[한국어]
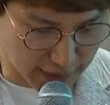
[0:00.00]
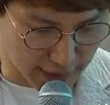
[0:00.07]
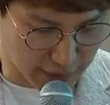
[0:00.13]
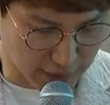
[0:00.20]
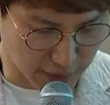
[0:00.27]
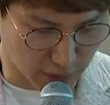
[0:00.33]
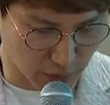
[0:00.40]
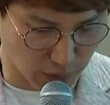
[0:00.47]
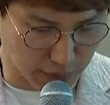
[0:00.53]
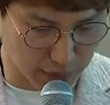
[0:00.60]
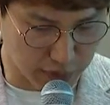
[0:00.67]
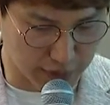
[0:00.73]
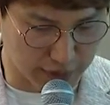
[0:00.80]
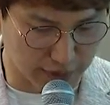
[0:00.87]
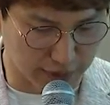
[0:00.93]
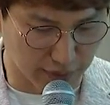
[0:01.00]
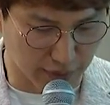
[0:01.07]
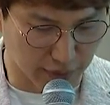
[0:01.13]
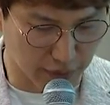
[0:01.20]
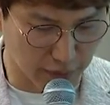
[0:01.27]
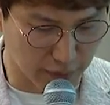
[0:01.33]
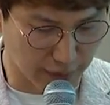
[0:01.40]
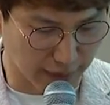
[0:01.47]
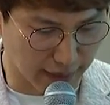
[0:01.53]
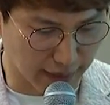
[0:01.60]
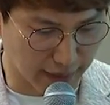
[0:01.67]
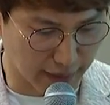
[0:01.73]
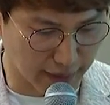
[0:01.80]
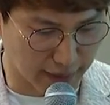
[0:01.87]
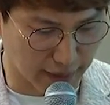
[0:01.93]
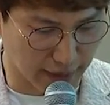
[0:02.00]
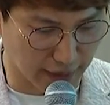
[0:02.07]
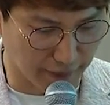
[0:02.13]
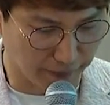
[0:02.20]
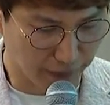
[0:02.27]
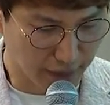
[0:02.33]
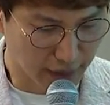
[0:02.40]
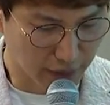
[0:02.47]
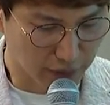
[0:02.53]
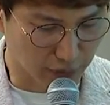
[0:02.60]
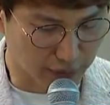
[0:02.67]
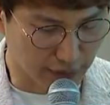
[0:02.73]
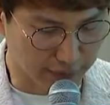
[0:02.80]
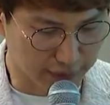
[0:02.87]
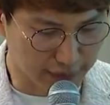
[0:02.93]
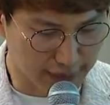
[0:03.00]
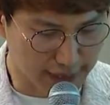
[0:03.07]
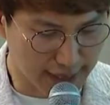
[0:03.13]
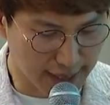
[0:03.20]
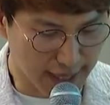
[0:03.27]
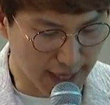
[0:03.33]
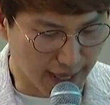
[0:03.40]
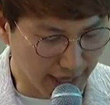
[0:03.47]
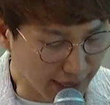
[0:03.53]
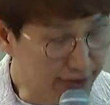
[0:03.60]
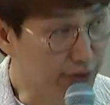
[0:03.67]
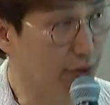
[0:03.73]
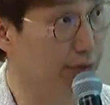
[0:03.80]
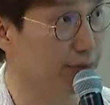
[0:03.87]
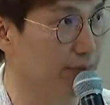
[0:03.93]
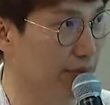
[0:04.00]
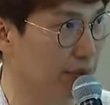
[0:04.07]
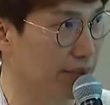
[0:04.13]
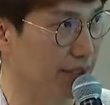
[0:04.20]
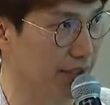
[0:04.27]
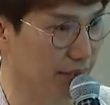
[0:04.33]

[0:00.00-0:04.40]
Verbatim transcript: 아기도 외출 시 선크림을 발라야 한다. 정답은 엑 X였습니다, 선생님.